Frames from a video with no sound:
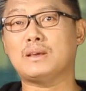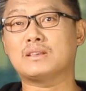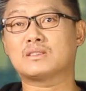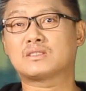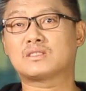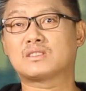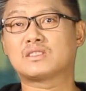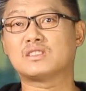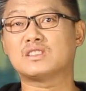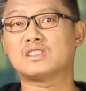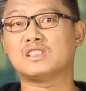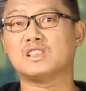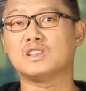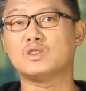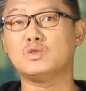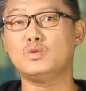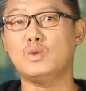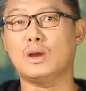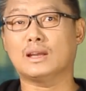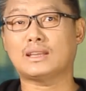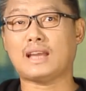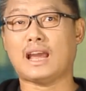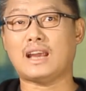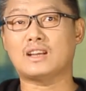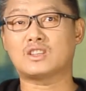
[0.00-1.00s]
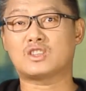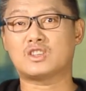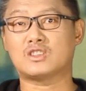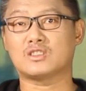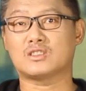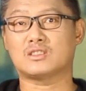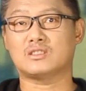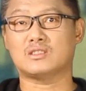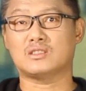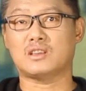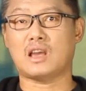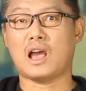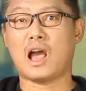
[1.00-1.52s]
被私刑虐待致
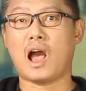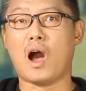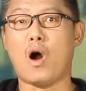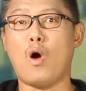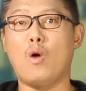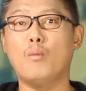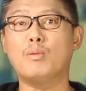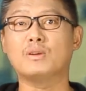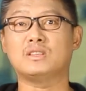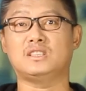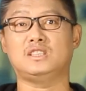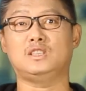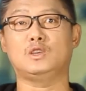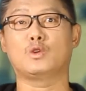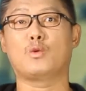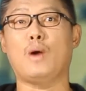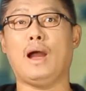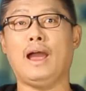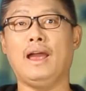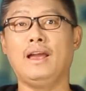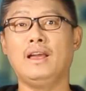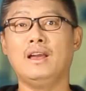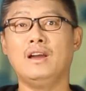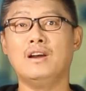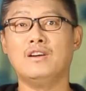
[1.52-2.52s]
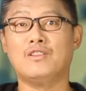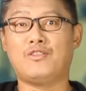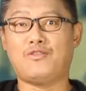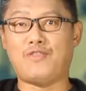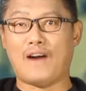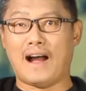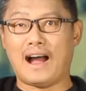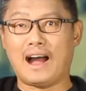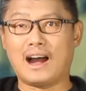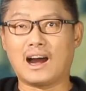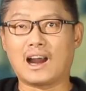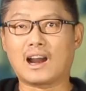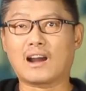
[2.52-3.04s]
死毫不奇怪。
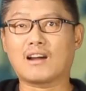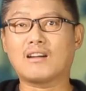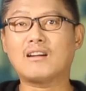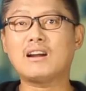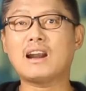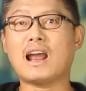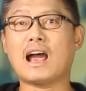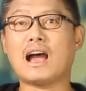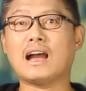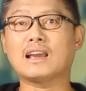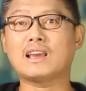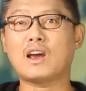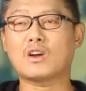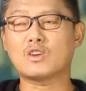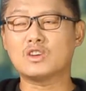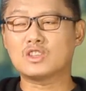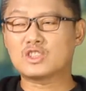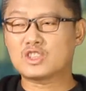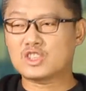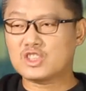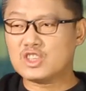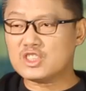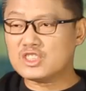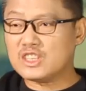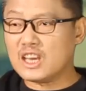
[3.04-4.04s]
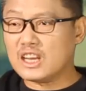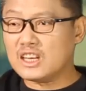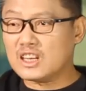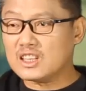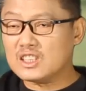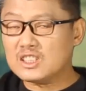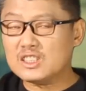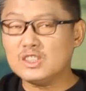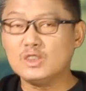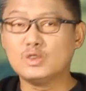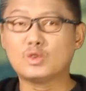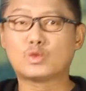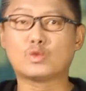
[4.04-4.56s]
反而啊，要是直接
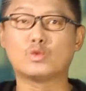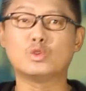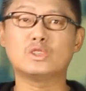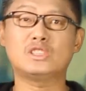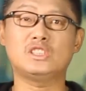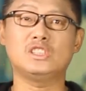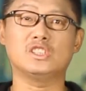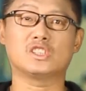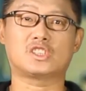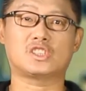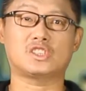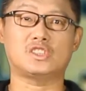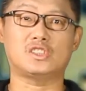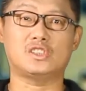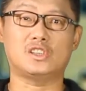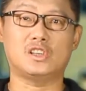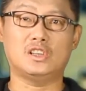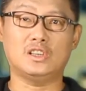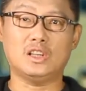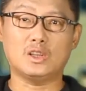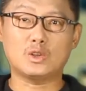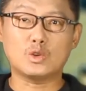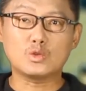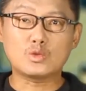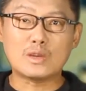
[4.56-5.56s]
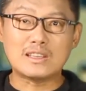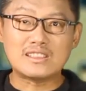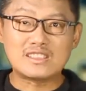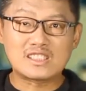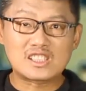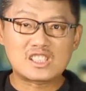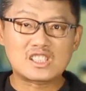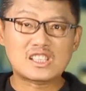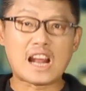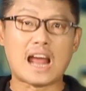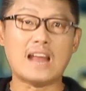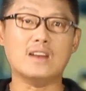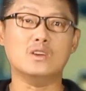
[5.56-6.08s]
能进毒气室，那都算
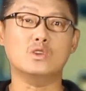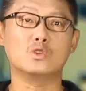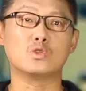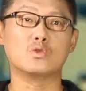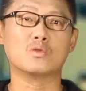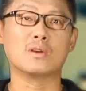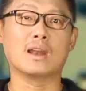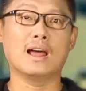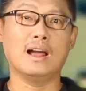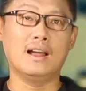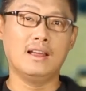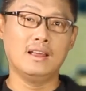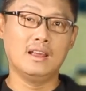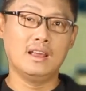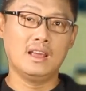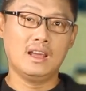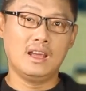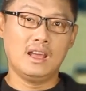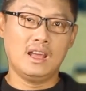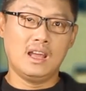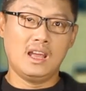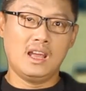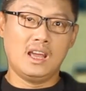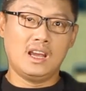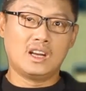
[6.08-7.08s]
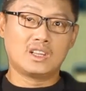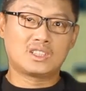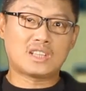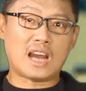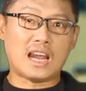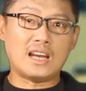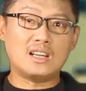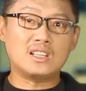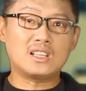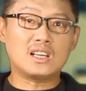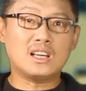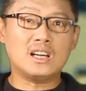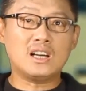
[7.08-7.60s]
善终了。
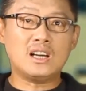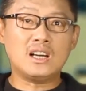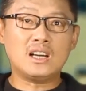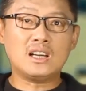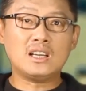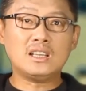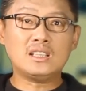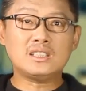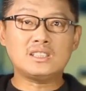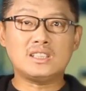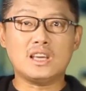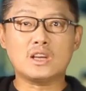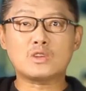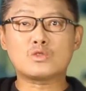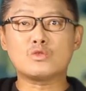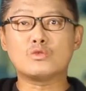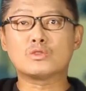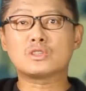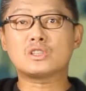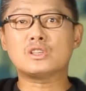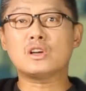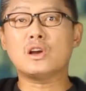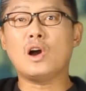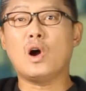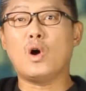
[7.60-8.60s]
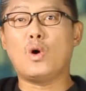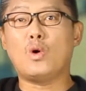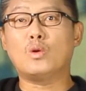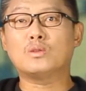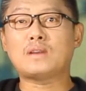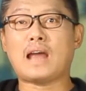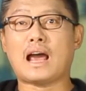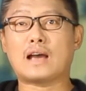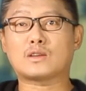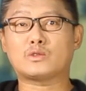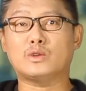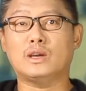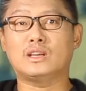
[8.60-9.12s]
战争结束之后，
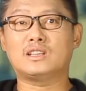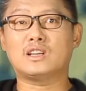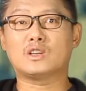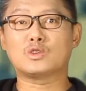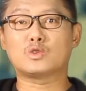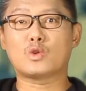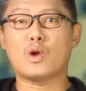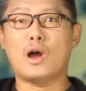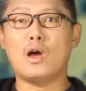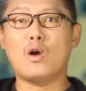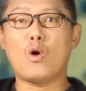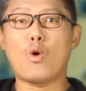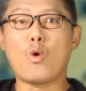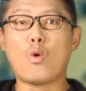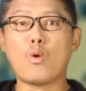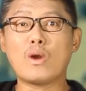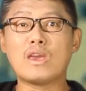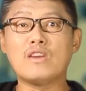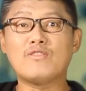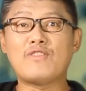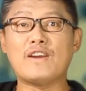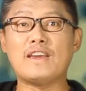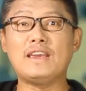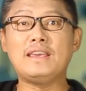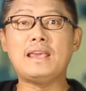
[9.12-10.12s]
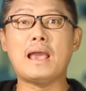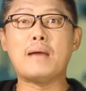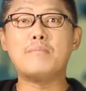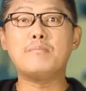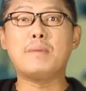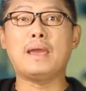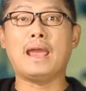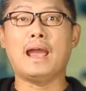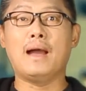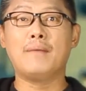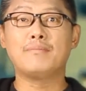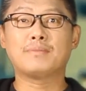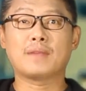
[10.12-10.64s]
纳粹政权灰飞烟
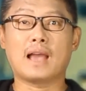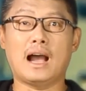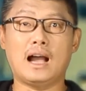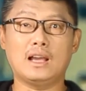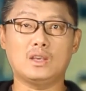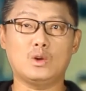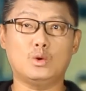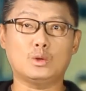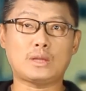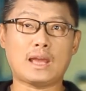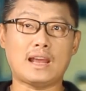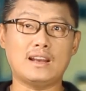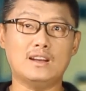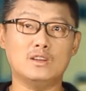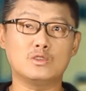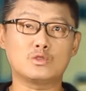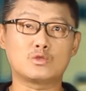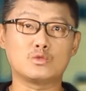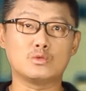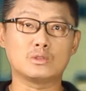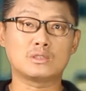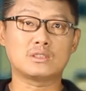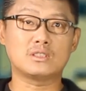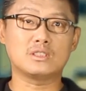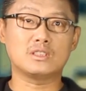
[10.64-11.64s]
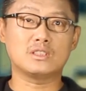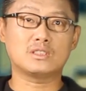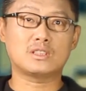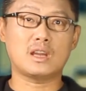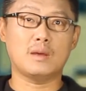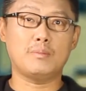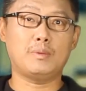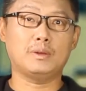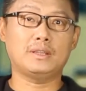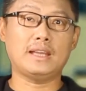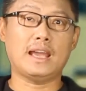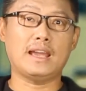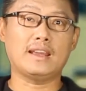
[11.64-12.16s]
灭啊。犹太人苏斯
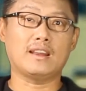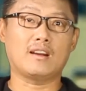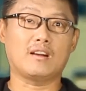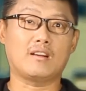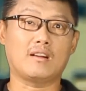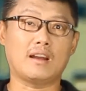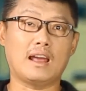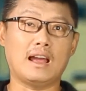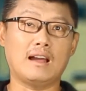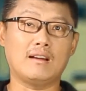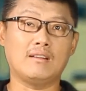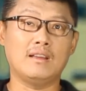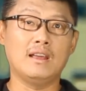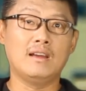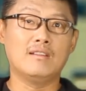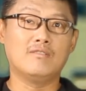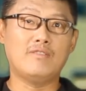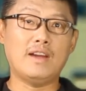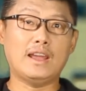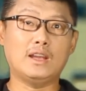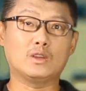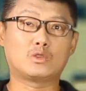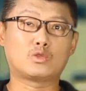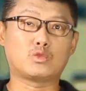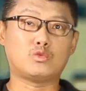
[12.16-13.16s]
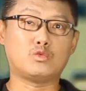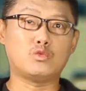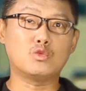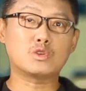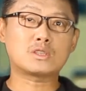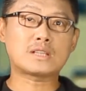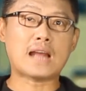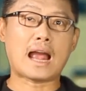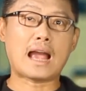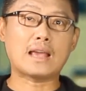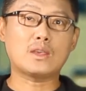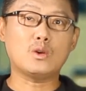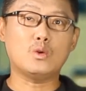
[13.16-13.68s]
这部电影呢，为屠
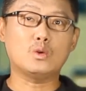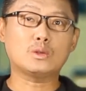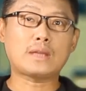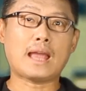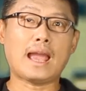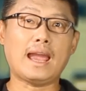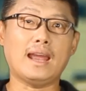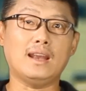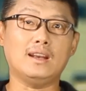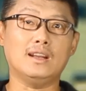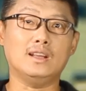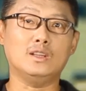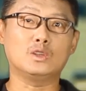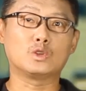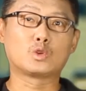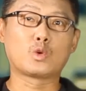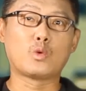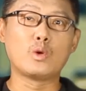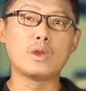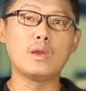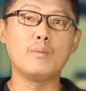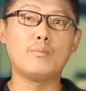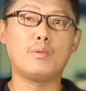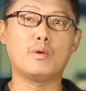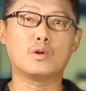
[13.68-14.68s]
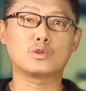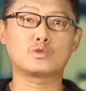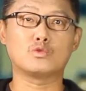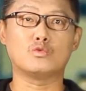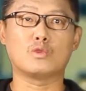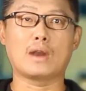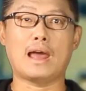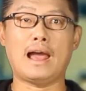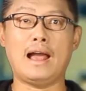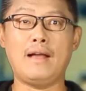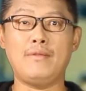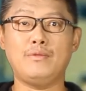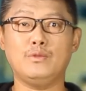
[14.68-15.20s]
杀犹太人推波
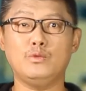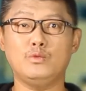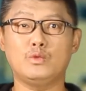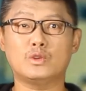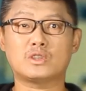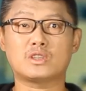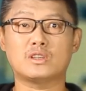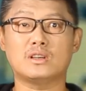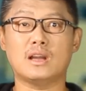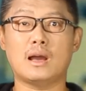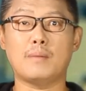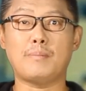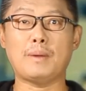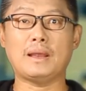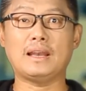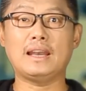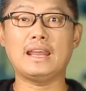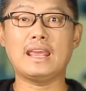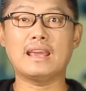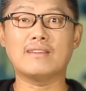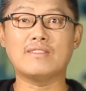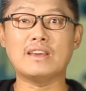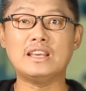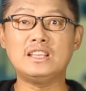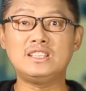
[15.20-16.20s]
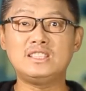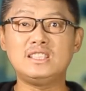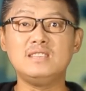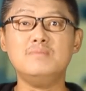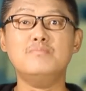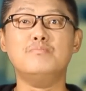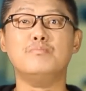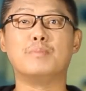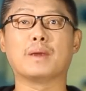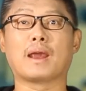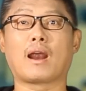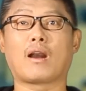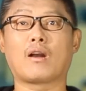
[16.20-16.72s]
助澜，于是呢被列为
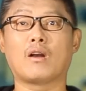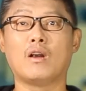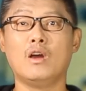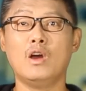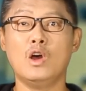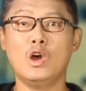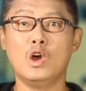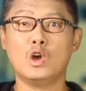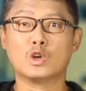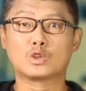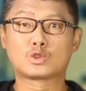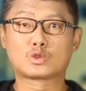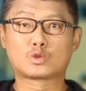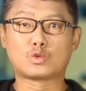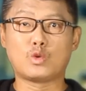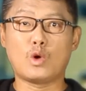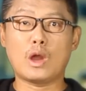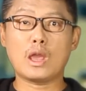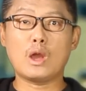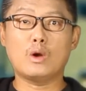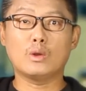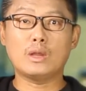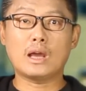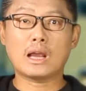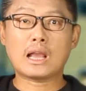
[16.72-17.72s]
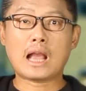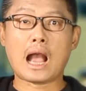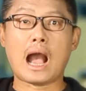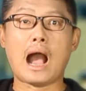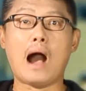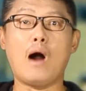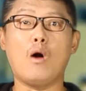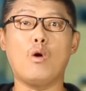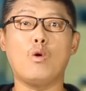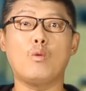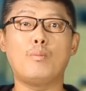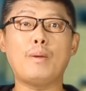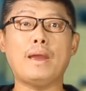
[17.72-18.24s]
禁片，所有的
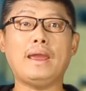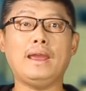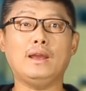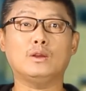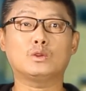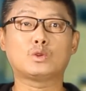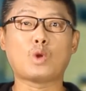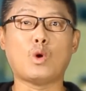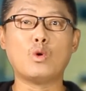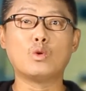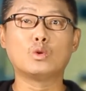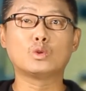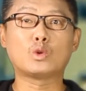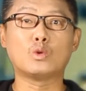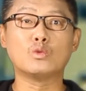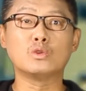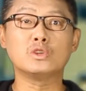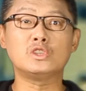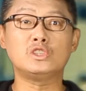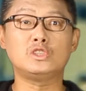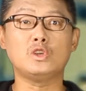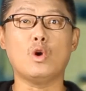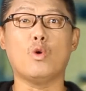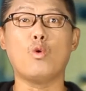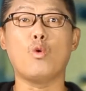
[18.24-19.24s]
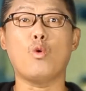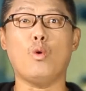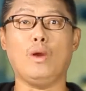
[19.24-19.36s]
拷贝通通销